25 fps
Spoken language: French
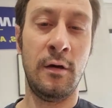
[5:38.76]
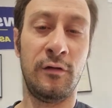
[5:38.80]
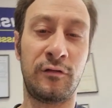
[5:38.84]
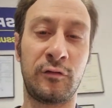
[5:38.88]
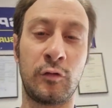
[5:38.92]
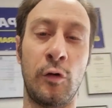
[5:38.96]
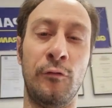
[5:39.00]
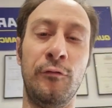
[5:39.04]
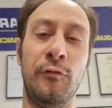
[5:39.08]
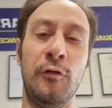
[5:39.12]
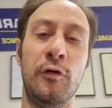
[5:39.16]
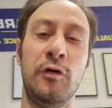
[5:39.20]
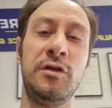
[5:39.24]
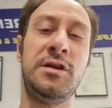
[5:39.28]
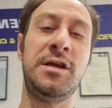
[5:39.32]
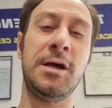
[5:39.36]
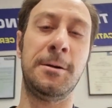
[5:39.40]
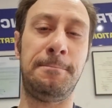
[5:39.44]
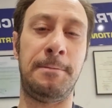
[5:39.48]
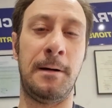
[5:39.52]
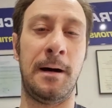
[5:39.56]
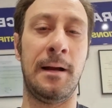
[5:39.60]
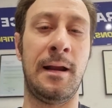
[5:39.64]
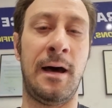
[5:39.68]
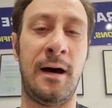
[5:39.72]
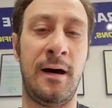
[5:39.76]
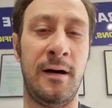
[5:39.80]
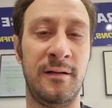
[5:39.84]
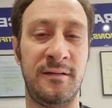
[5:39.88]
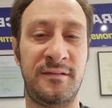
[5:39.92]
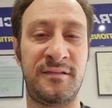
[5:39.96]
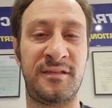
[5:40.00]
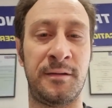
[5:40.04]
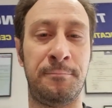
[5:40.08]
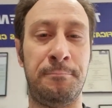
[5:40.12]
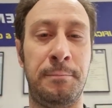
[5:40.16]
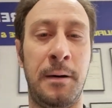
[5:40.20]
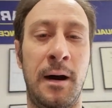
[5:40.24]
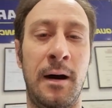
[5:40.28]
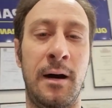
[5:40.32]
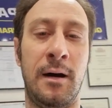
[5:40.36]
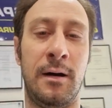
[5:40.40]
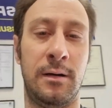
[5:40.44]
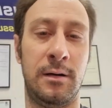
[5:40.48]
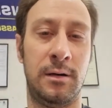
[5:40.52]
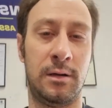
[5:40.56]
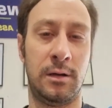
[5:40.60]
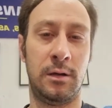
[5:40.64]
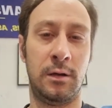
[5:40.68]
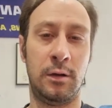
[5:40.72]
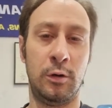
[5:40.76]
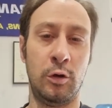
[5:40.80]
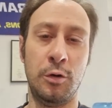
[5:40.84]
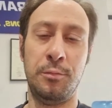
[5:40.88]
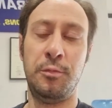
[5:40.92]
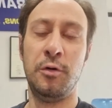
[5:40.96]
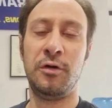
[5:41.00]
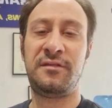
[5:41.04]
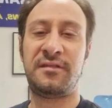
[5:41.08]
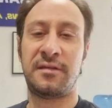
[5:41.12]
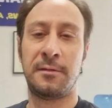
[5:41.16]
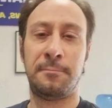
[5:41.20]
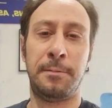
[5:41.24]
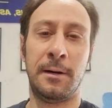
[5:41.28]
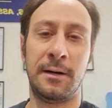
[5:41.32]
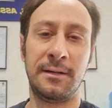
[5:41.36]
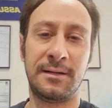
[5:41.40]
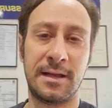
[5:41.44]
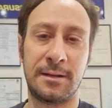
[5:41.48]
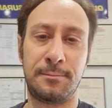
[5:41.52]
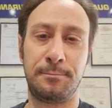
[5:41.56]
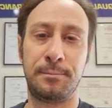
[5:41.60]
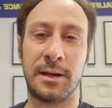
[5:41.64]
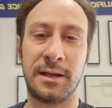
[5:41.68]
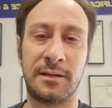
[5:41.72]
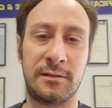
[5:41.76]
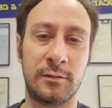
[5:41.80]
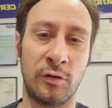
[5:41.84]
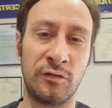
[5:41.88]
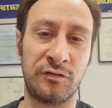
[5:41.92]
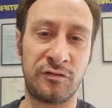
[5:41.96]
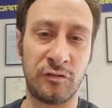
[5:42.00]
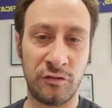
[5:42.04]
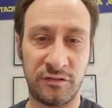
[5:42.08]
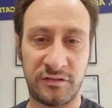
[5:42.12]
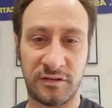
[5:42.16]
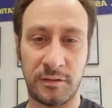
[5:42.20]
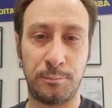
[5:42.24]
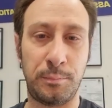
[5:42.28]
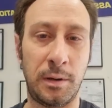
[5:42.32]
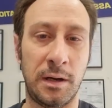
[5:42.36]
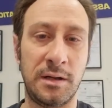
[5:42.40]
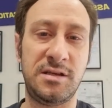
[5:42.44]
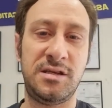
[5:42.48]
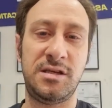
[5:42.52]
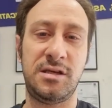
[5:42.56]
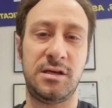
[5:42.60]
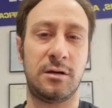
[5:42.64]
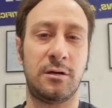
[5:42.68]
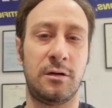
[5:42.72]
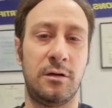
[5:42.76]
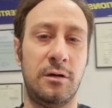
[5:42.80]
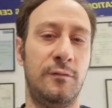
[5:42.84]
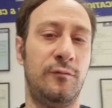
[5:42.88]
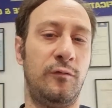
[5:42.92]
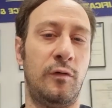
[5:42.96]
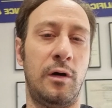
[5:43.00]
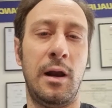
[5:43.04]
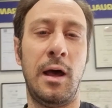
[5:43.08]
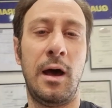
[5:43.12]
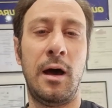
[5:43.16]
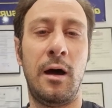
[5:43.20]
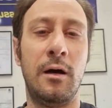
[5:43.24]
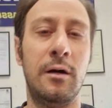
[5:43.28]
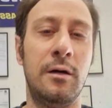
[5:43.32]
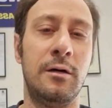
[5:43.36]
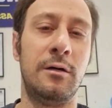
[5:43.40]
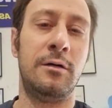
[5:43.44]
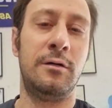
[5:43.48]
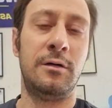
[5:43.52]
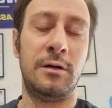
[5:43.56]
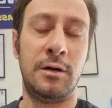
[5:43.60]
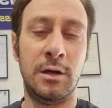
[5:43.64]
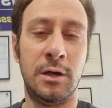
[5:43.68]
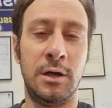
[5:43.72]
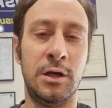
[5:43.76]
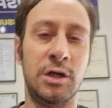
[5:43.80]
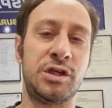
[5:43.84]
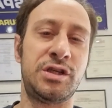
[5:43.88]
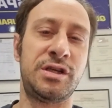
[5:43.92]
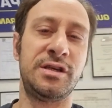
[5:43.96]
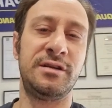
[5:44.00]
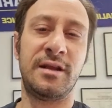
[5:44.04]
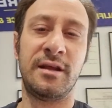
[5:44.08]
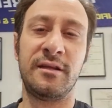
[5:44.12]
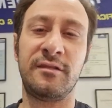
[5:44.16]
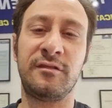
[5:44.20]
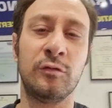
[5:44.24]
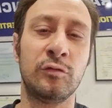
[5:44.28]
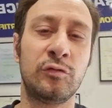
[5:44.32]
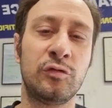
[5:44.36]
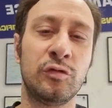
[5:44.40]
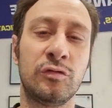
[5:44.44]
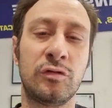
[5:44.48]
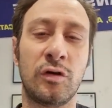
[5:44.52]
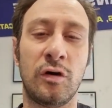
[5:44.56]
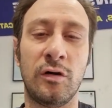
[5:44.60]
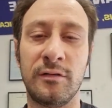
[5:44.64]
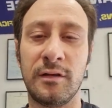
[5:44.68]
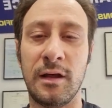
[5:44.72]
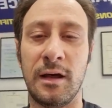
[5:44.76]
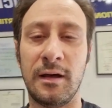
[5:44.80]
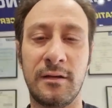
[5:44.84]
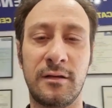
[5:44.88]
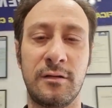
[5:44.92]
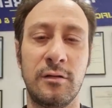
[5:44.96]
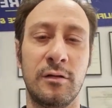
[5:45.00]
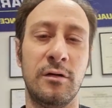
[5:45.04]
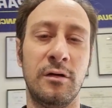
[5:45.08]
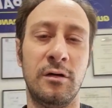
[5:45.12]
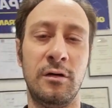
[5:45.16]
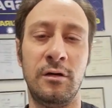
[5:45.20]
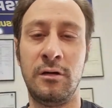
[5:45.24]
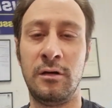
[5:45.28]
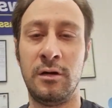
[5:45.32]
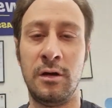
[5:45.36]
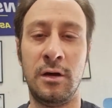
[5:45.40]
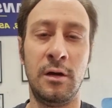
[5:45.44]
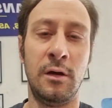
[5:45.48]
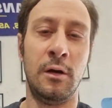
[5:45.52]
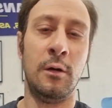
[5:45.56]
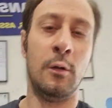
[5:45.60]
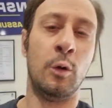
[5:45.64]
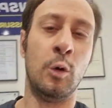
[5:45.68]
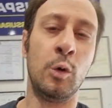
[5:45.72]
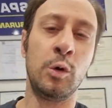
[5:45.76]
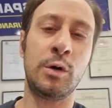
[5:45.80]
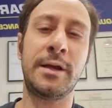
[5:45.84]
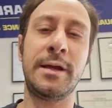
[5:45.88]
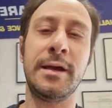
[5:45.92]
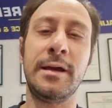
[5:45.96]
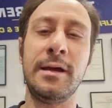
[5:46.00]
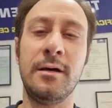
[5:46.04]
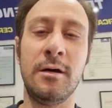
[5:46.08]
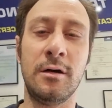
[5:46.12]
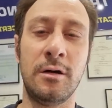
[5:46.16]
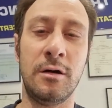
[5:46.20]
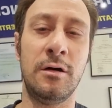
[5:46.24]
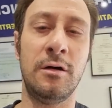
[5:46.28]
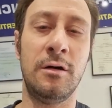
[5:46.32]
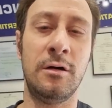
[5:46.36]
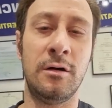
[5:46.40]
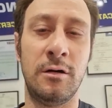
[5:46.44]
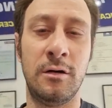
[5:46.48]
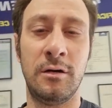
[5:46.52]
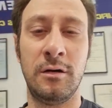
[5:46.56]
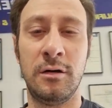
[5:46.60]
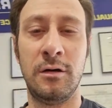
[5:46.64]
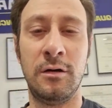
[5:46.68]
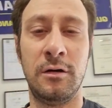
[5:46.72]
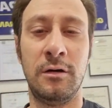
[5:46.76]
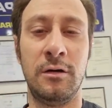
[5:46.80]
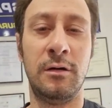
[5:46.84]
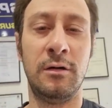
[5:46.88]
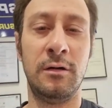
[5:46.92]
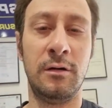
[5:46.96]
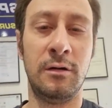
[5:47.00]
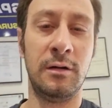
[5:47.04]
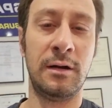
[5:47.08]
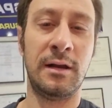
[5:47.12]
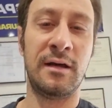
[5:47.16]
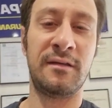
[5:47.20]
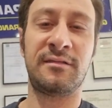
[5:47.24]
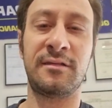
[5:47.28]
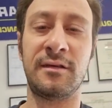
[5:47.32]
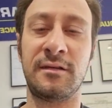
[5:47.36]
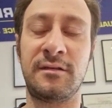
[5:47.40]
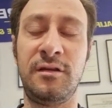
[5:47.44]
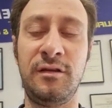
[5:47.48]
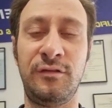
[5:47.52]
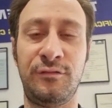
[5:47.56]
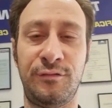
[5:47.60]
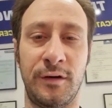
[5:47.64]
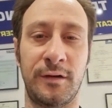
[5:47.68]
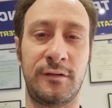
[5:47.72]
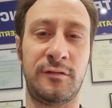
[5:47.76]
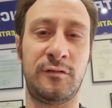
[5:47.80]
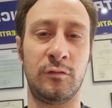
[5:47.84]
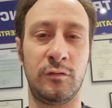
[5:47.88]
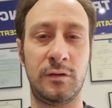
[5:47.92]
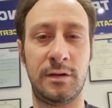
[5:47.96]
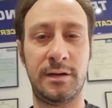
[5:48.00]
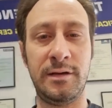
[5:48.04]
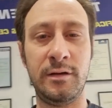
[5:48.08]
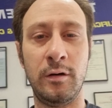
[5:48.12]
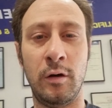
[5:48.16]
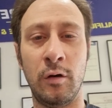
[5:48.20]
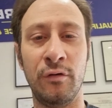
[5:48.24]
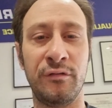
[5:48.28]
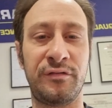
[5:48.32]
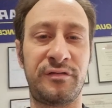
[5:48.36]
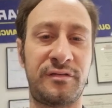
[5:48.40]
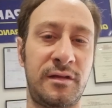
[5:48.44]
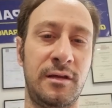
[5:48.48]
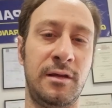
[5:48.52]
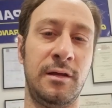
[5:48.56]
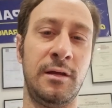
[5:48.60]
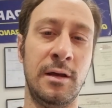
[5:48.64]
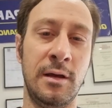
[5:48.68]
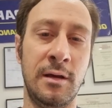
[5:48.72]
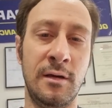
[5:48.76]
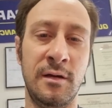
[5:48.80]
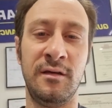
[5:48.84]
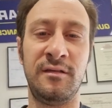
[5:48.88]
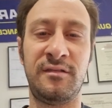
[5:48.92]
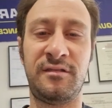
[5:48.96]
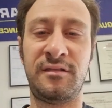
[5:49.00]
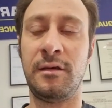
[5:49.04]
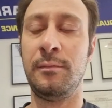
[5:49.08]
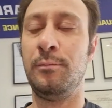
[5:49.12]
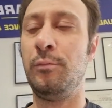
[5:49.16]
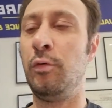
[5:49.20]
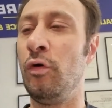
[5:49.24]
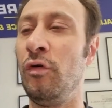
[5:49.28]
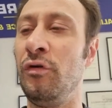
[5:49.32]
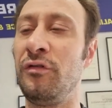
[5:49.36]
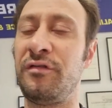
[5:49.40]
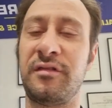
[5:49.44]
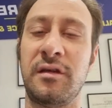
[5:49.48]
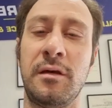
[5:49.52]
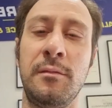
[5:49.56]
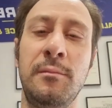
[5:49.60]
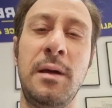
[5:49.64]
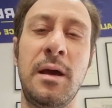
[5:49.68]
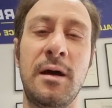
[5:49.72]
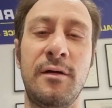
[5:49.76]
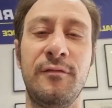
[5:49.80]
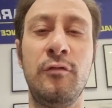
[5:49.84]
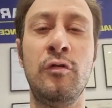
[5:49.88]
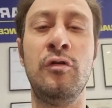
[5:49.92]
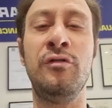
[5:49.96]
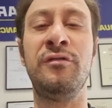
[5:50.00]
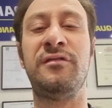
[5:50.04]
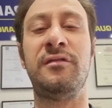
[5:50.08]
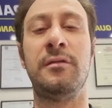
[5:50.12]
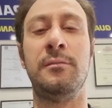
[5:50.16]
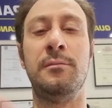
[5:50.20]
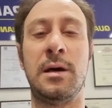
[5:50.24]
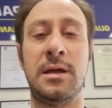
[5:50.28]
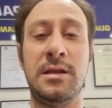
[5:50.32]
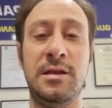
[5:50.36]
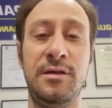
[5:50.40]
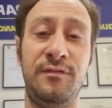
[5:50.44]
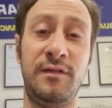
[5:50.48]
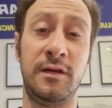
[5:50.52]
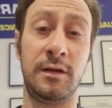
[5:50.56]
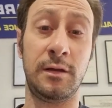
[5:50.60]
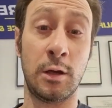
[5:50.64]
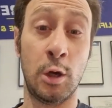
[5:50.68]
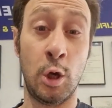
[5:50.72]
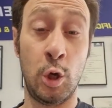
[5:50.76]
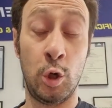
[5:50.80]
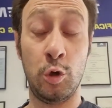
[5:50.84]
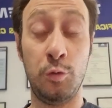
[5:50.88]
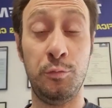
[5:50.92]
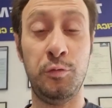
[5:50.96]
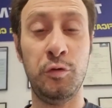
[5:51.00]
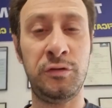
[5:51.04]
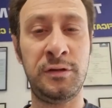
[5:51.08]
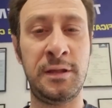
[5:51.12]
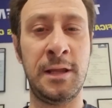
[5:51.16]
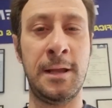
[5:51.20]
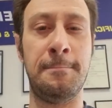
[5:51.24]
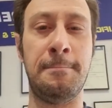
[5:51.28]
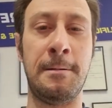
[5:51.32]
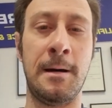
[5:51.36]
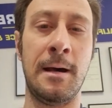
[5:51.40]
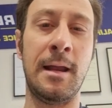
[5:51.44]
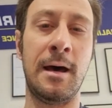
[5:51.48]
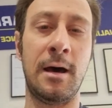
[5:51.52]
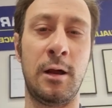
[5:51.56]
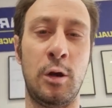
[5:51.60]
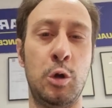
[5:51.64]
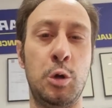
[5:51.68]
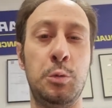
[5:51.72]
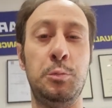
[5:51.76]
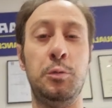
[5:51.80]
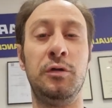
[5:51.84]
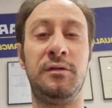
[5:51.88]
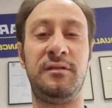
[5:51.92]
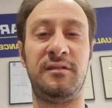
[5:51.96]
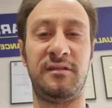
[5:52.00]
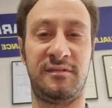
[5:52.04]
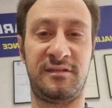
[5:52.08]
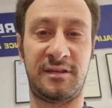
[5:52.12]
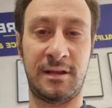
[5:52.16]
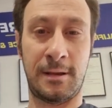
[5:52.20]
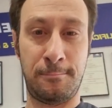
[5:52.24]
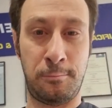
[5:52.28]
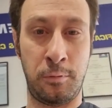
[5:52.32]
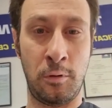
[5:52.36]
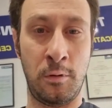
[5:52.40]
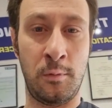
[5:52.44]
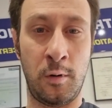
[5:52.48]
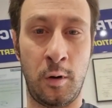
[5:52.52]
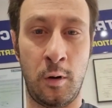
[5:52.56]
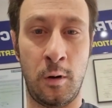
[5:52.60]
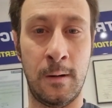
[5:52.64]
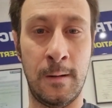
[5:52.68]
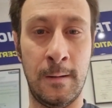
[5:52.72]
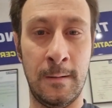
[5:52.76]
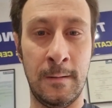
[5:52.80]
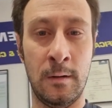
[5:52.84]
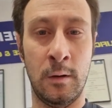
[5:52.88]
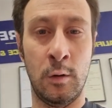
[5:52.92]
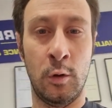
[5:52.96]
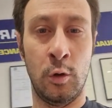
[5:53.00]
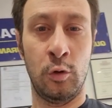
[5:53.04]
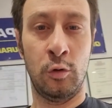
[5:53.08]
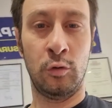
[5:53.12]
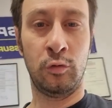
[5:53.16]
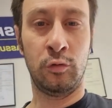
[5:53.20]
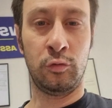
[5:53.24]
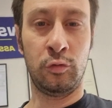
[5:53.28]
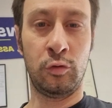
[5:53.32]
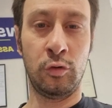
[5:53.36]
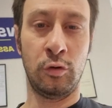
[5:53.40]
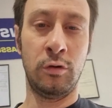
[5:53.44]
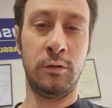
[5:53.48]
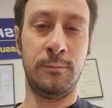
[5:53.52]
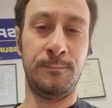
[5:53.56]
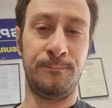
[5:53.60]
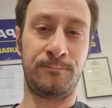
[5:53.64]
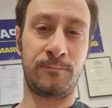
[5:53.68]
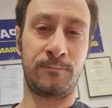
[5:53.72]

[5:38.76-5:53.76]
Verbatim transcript: ce qu'on veut dire par là, c'est pas. Le but, c'est pas d'être prétentieux, c'est pas dire euh, Voilà, chez des que Ok, euh, la satisfaction client, c'est beau, c'est merveilleux, c'est magnifique. Le but n'est pas là. Le but, c'est simplement de